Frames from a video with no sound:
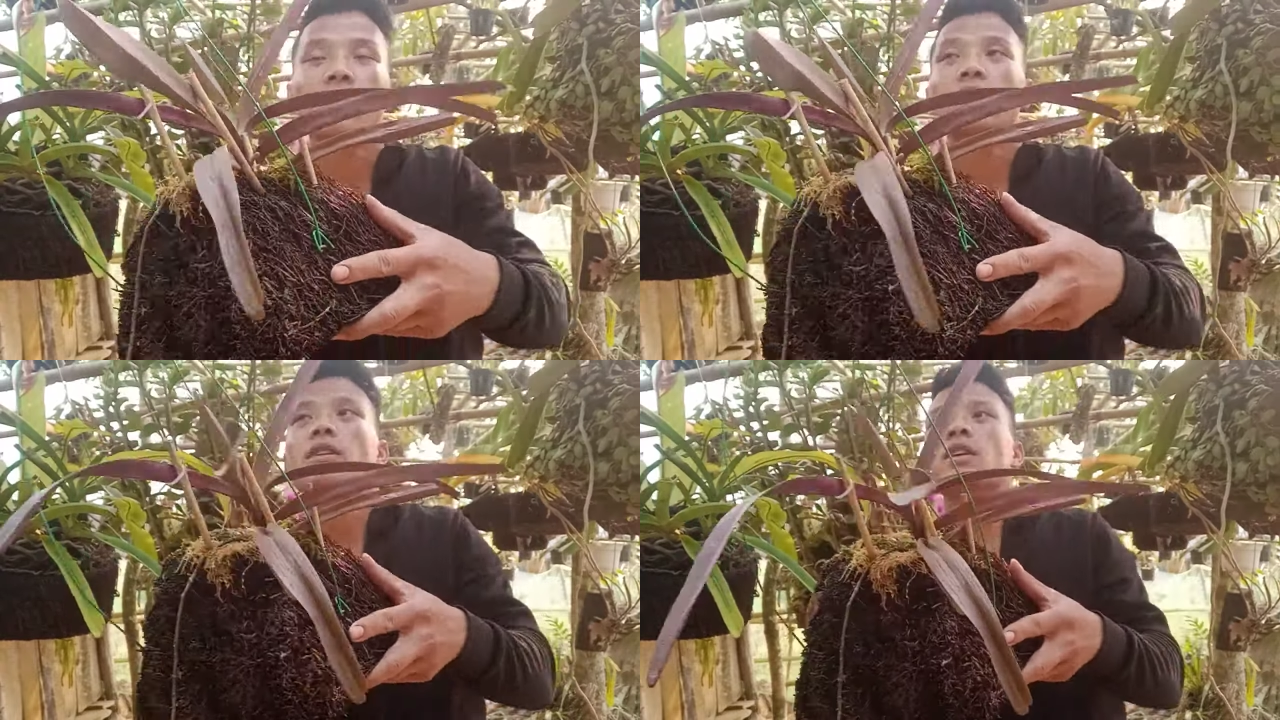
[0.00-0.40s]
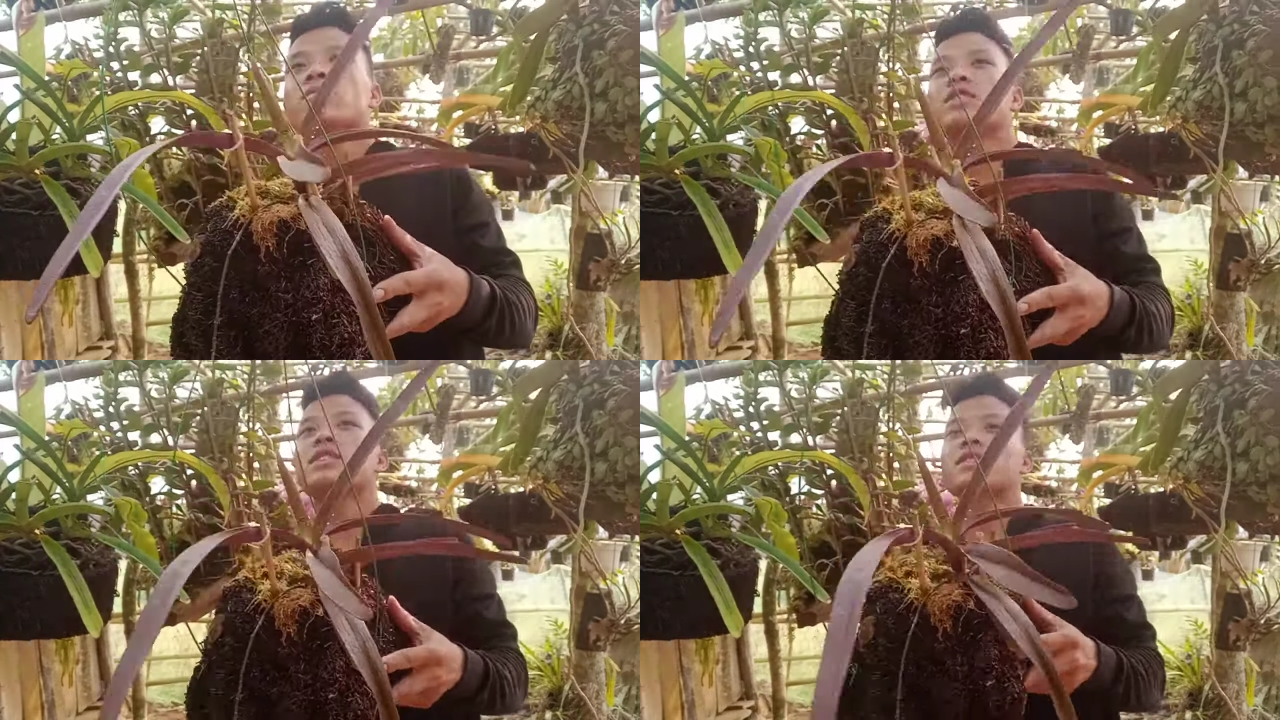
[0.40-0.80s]
Em
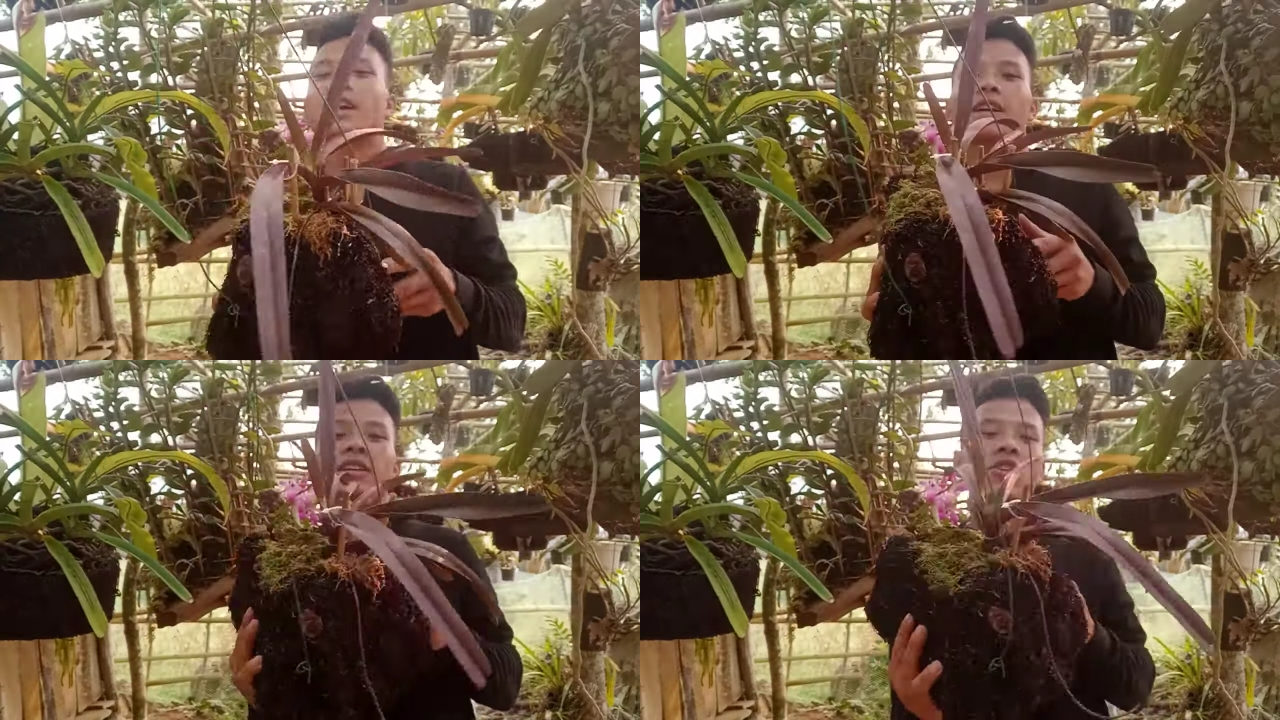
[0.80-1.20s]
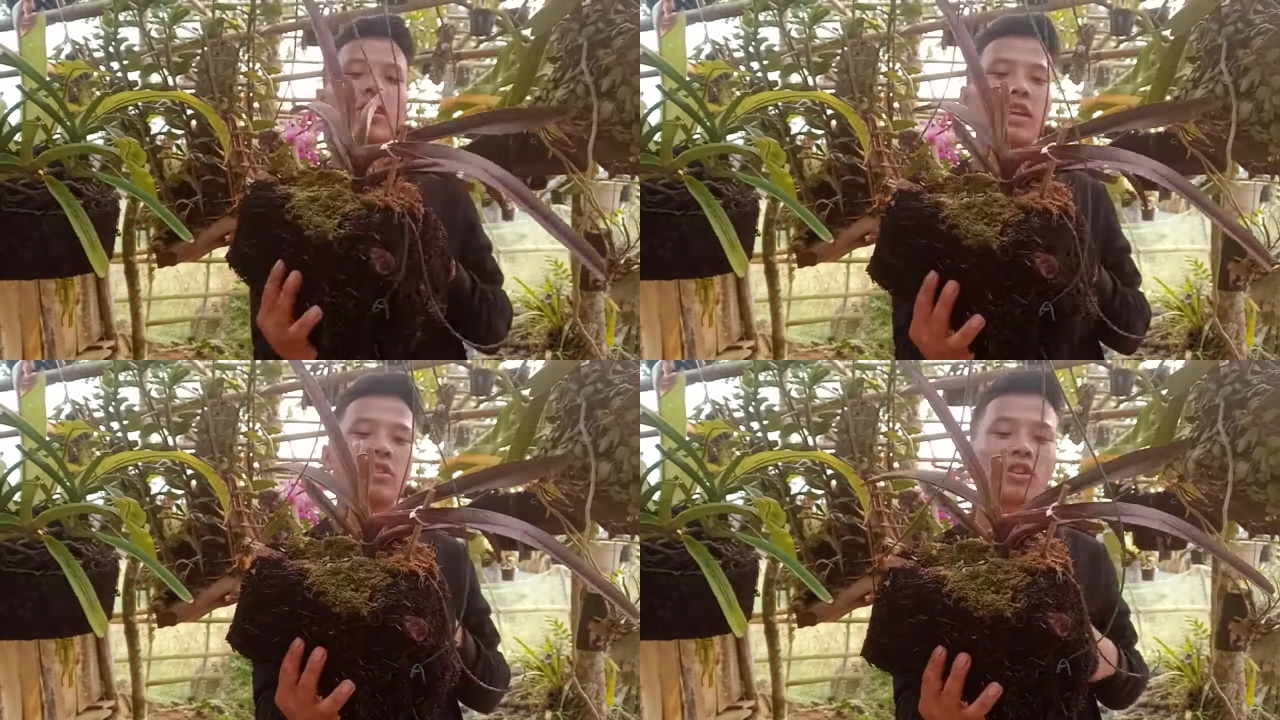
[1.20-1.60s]
chia sẻ cái giò
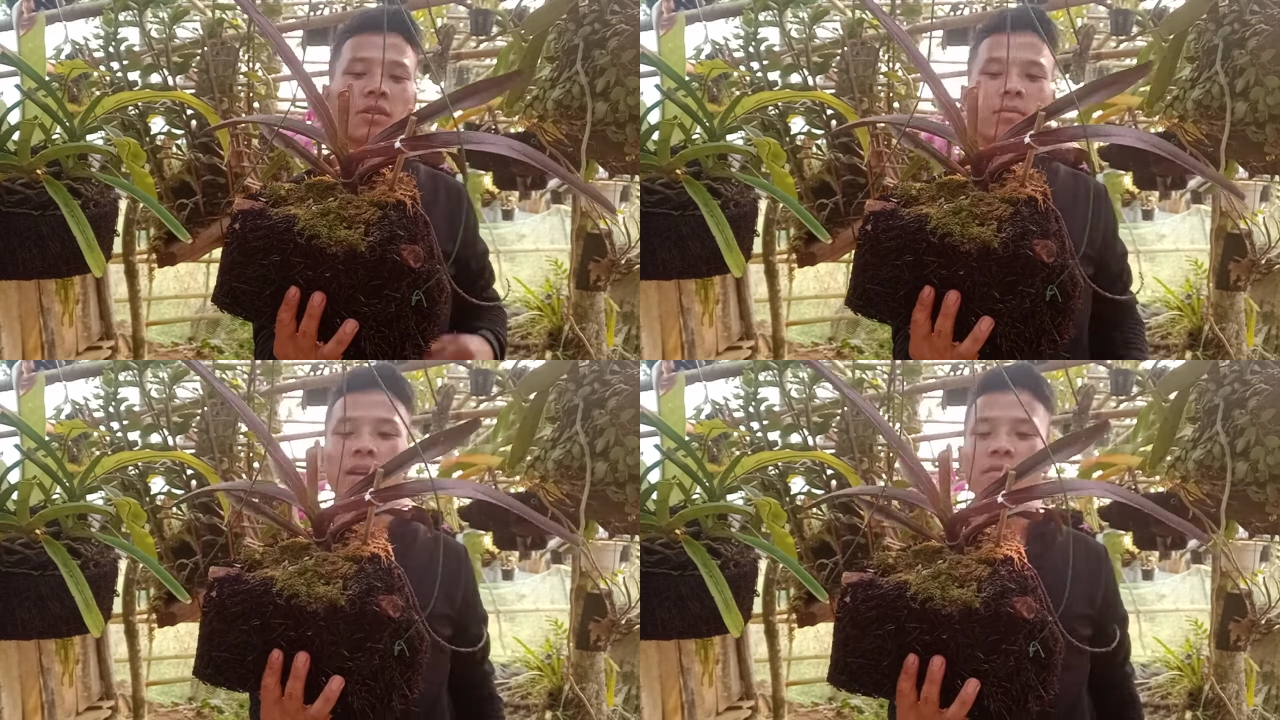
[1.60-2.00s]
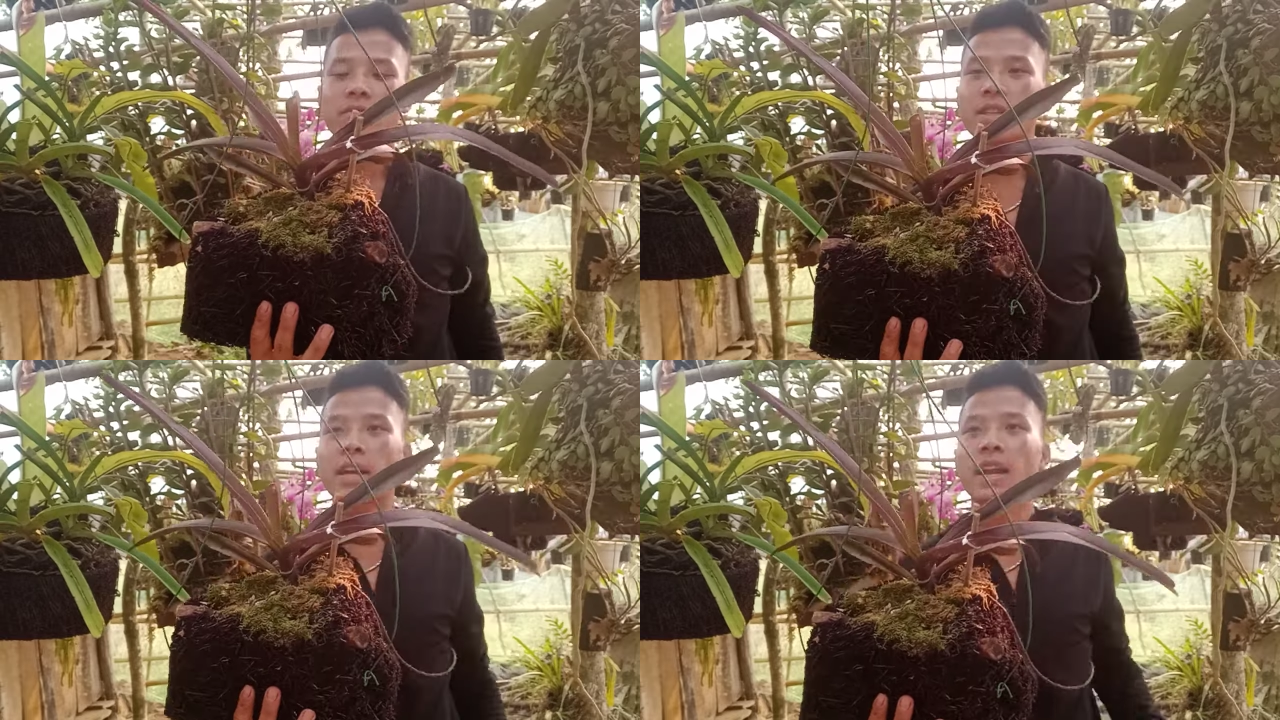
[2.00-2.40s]
này cho các bác
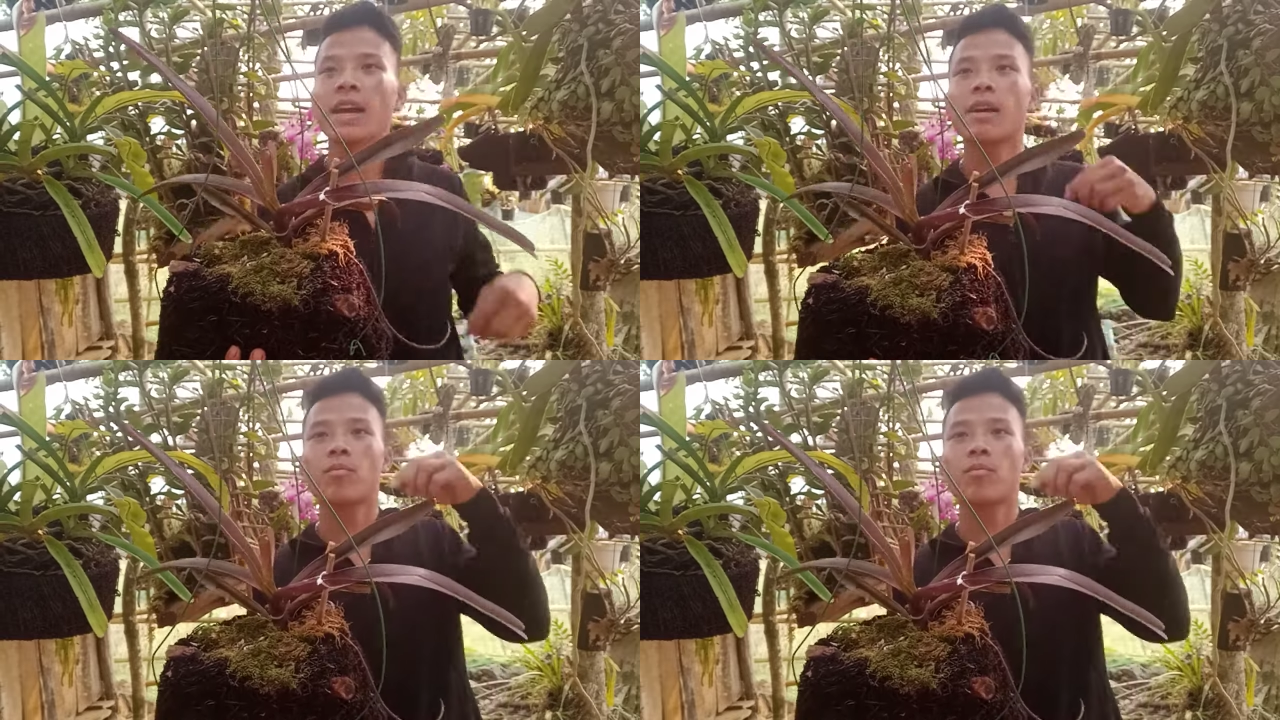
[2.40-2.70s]
với giá là